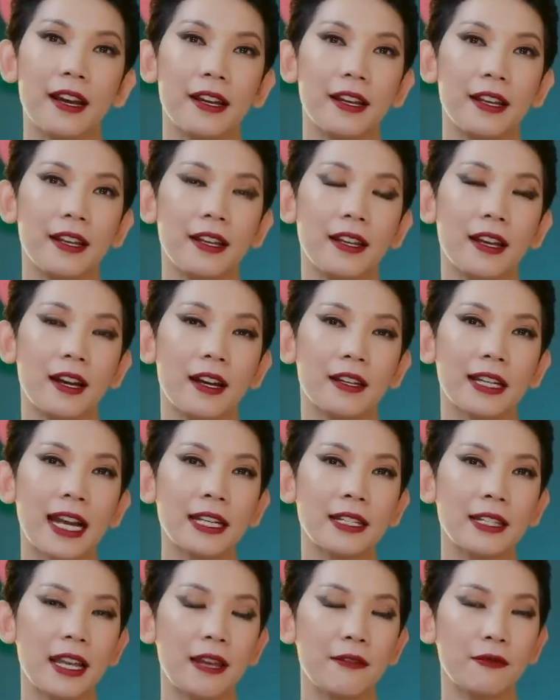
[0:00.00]
thì
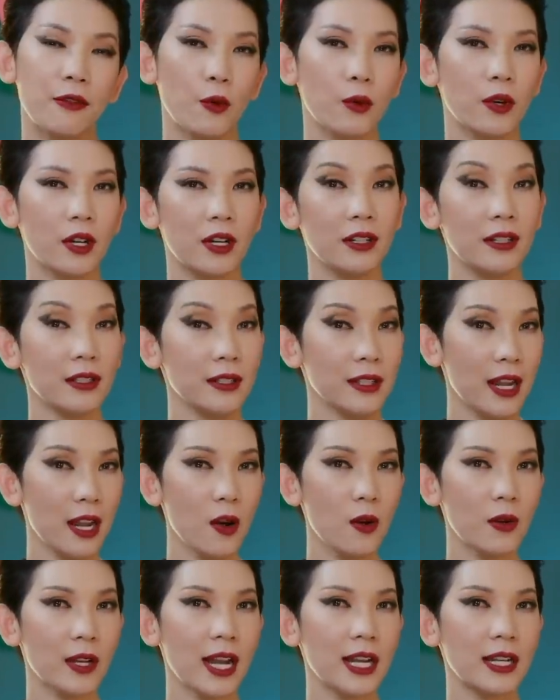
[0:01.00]
các chị em phụ nữ,
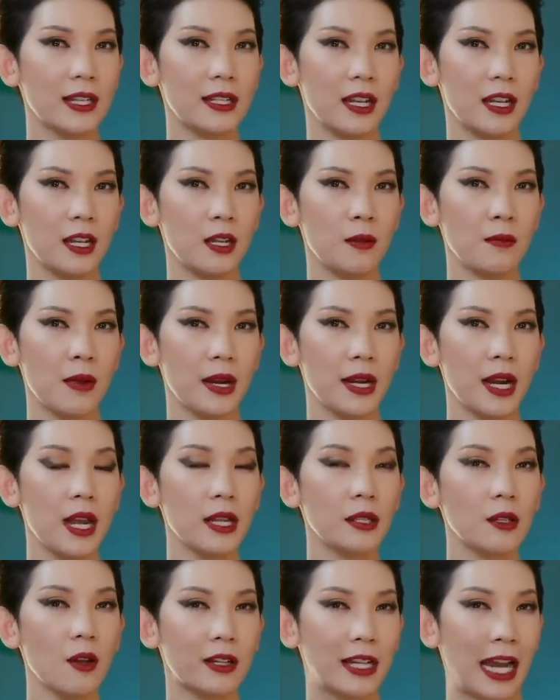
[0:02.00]
nếu các chị mà
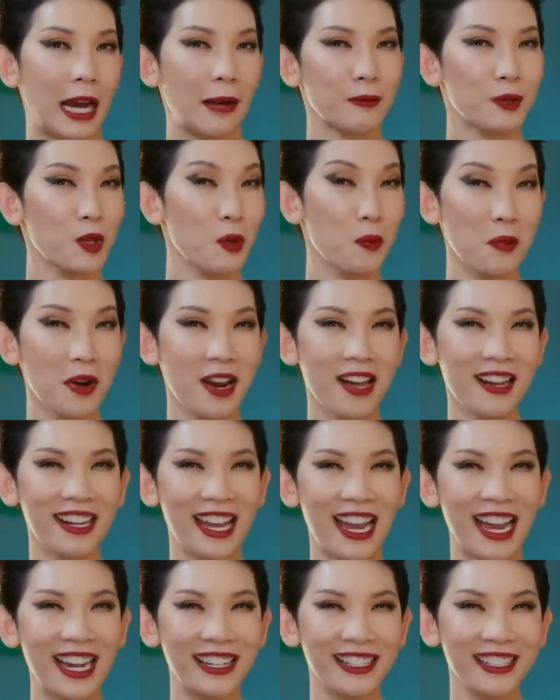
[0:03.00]
để cho cảm xúc lấn
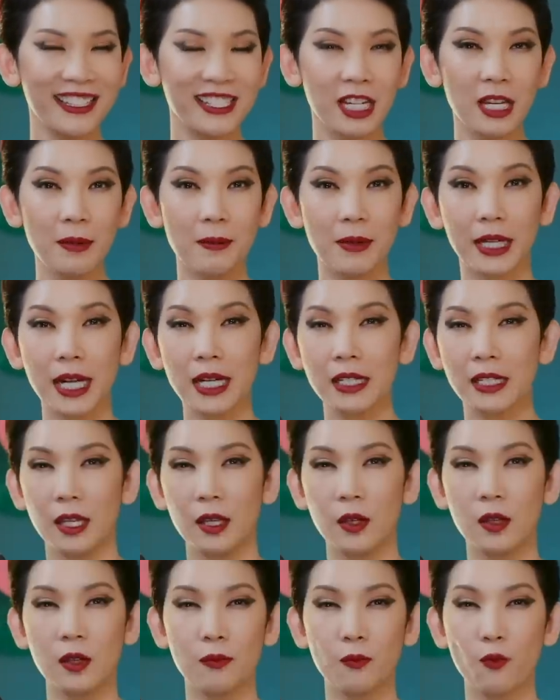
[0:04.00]
át lý trí mà các
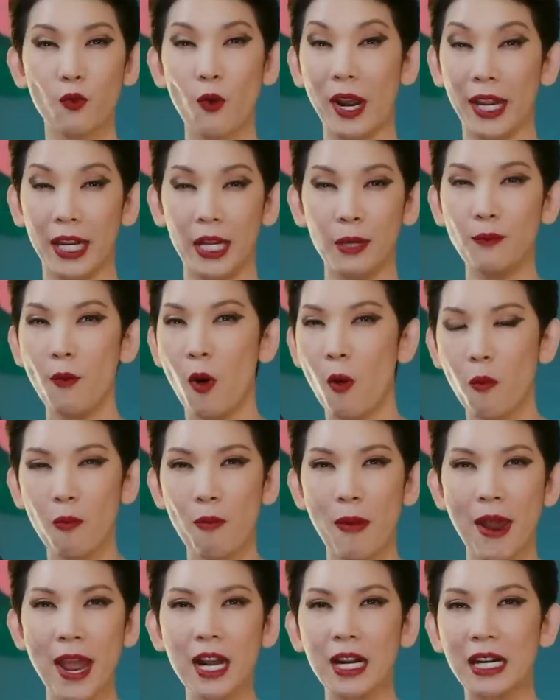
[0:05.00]
chị quậy
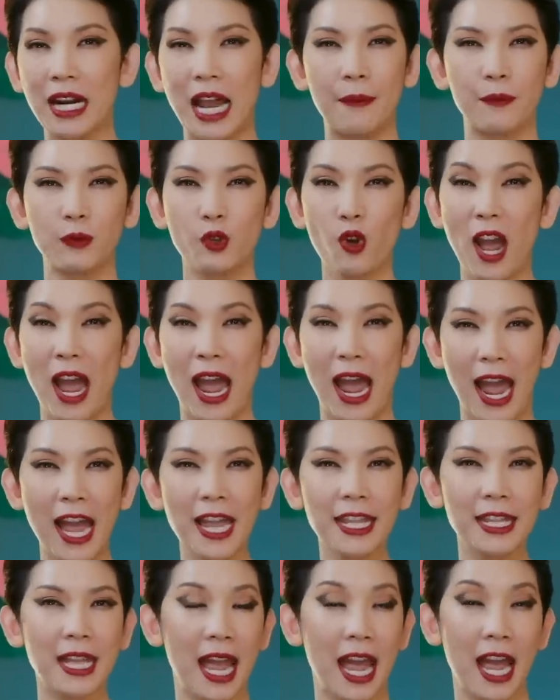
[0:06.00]
bung bét làm cho
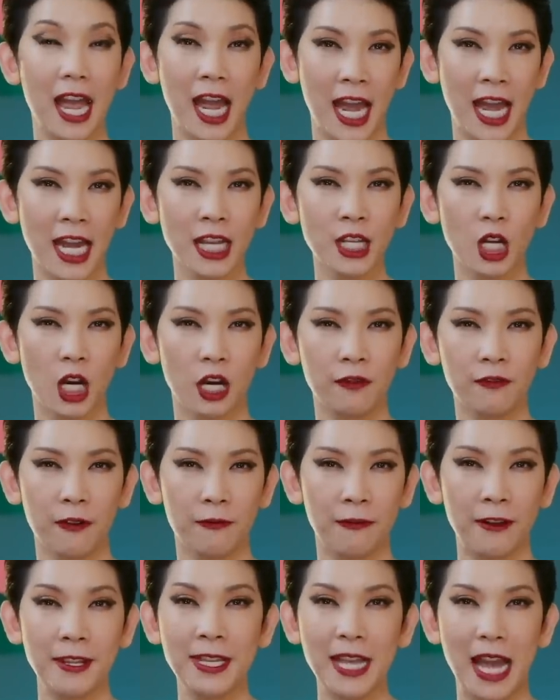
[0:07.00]
hả dạ hả giận
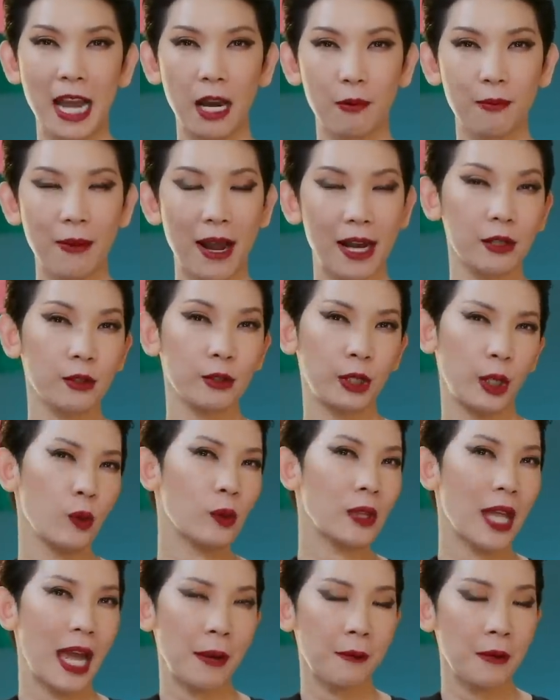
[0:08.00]
và phải dằn mặt được
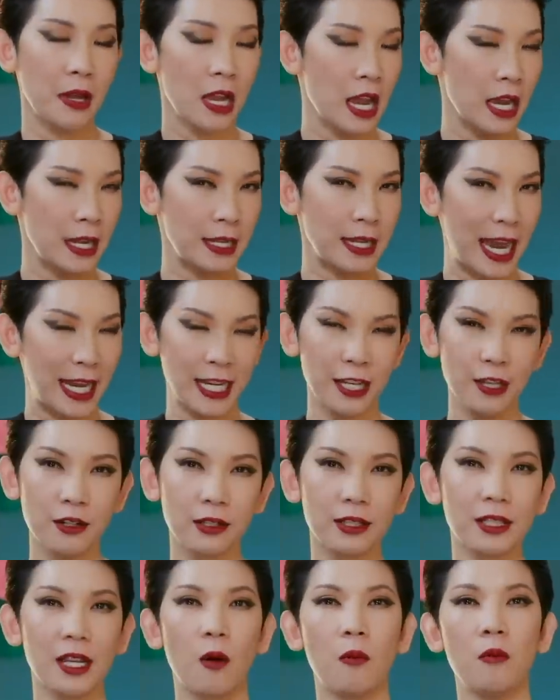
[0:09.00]
tiểu tam, dạy
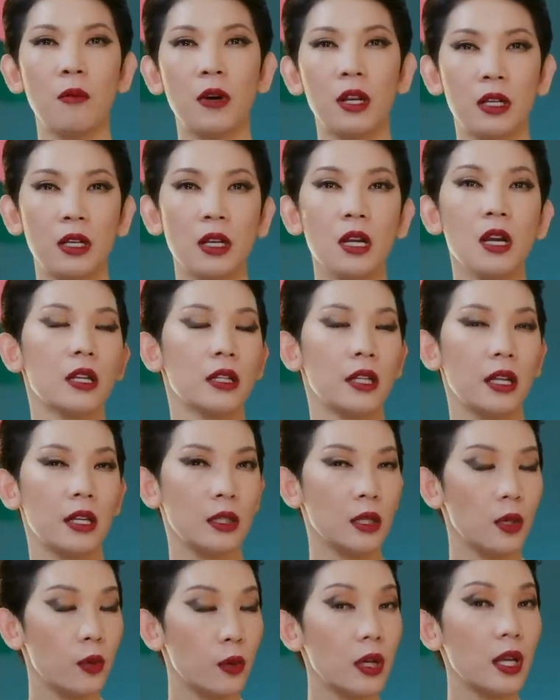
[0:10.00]
được chồng mình, thì
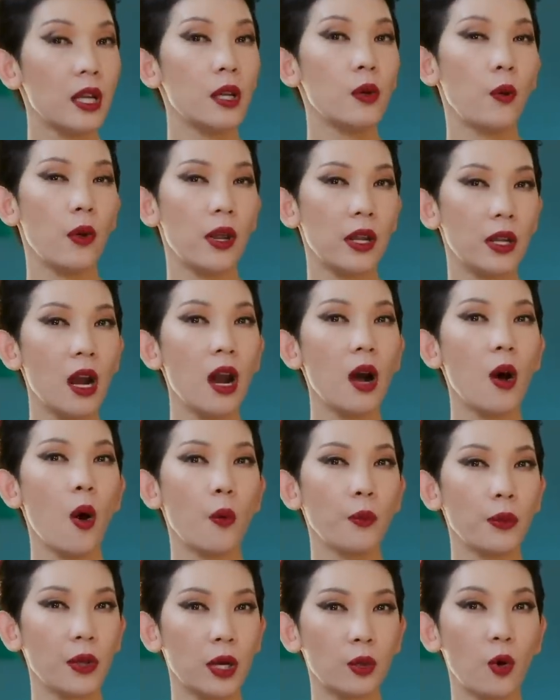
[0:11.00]
nhiều khi nguy cơ
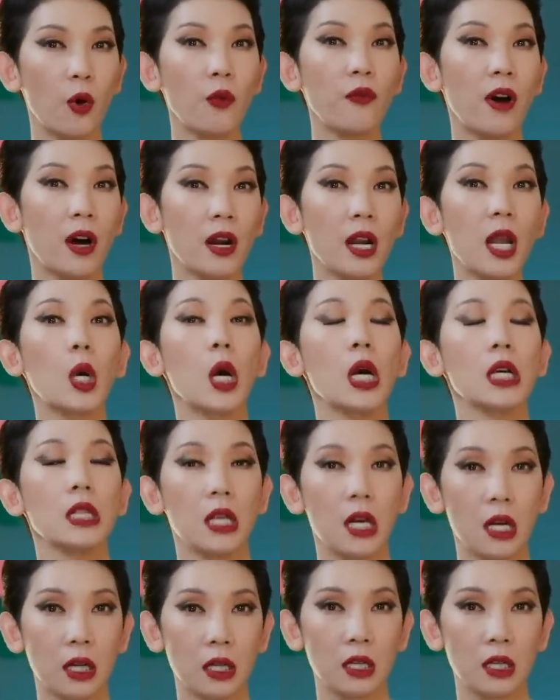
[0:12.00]
hôn nhân đổ vỡ là có thật.